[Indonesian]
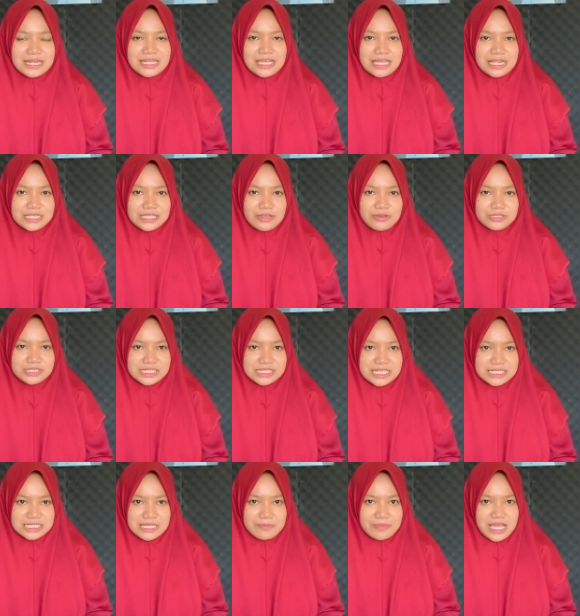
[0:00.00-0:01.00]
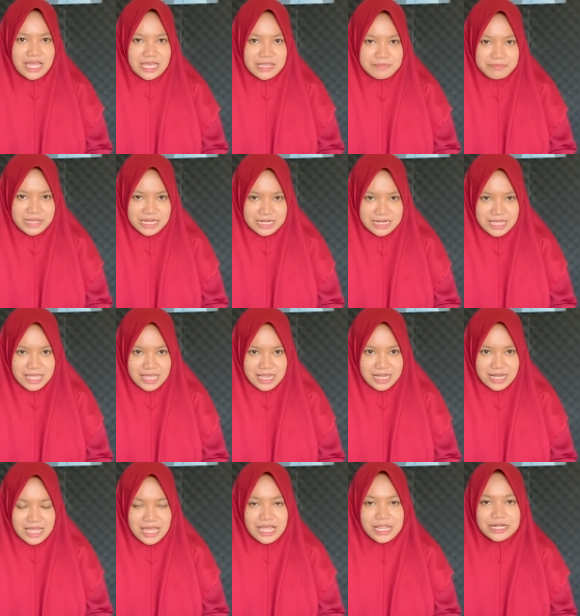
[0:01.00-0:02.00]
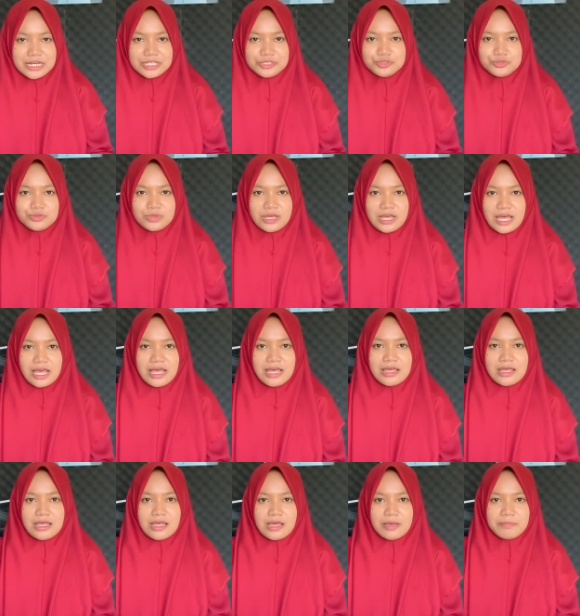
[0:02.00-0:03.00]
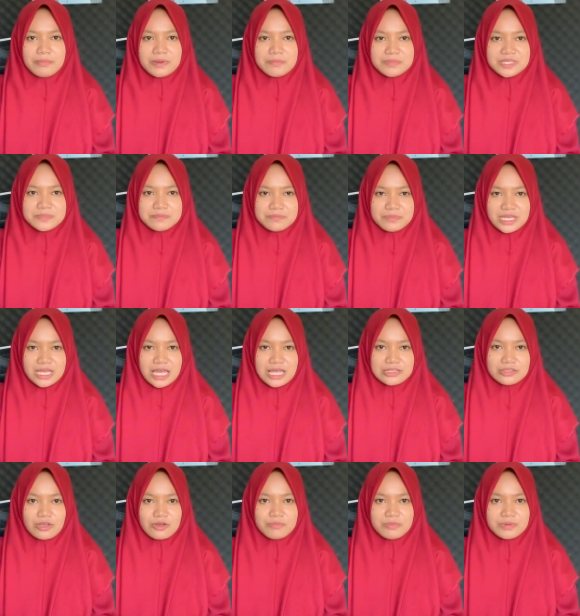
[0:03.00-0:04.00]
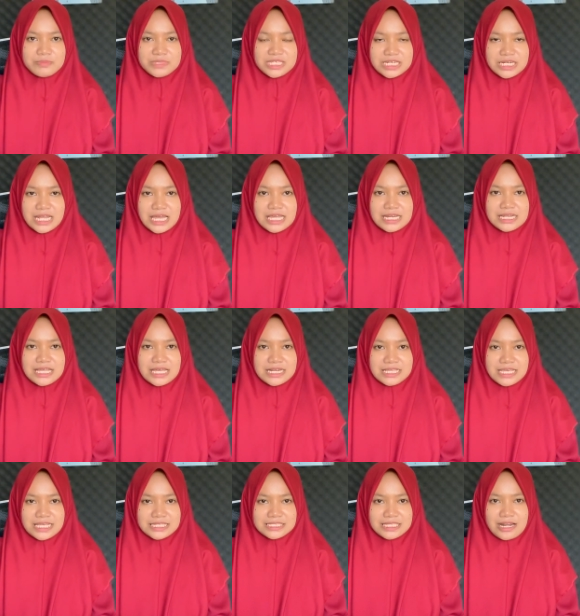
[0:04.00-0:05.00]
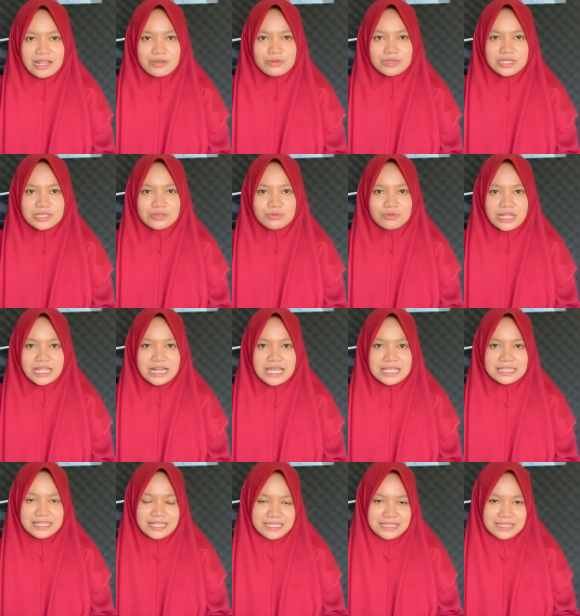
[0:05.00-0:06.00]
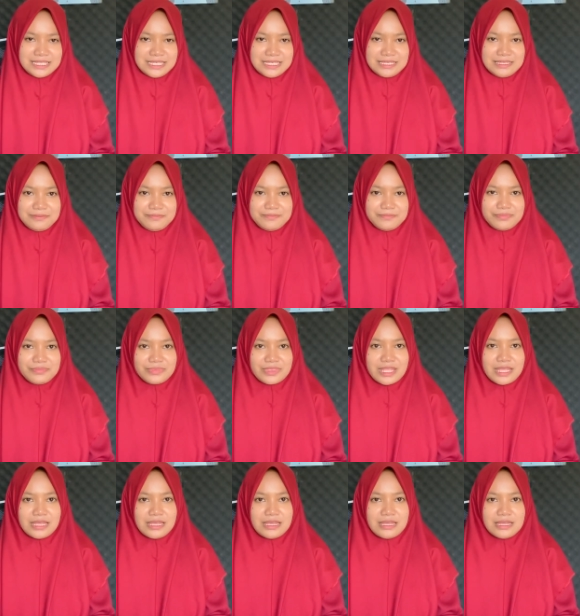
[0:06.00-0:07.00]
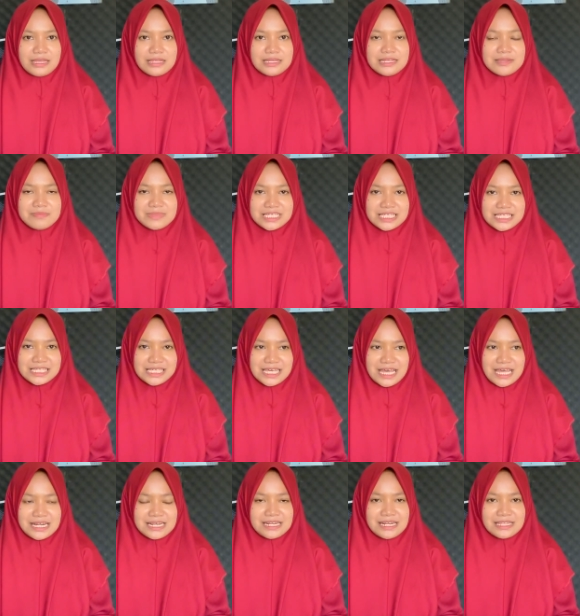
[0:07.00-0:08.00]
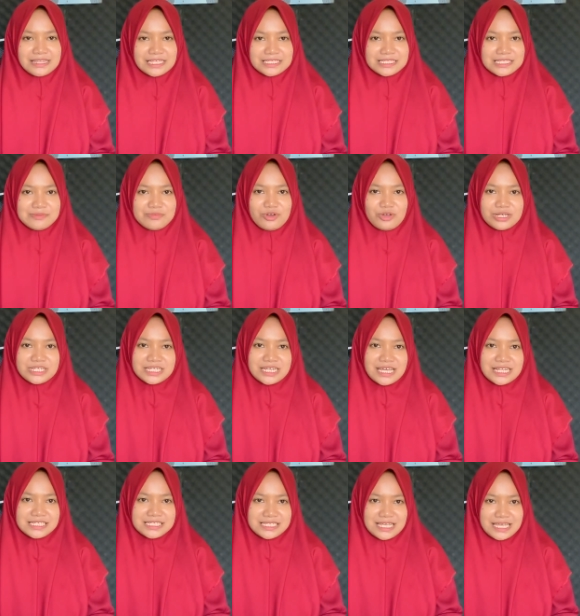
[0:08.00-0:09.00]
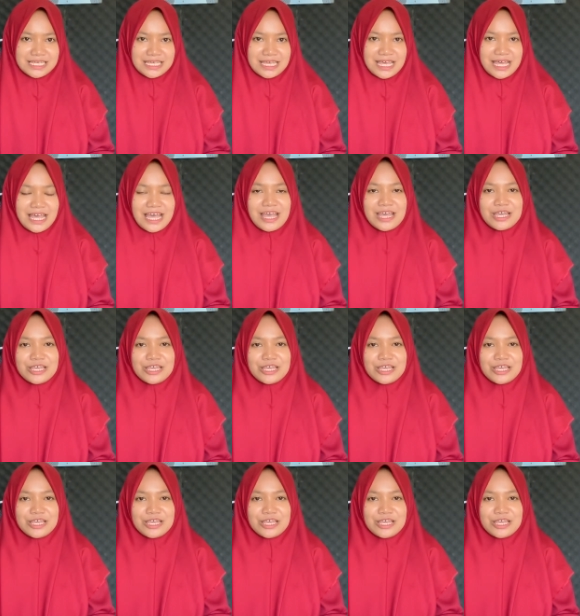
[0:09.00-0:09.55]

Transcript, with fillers: dari OSIS SMKN 4 Negara dan juga pembimbing atau pembina dari ekstrakurikuler atletik. Demikian testimoni dari saya.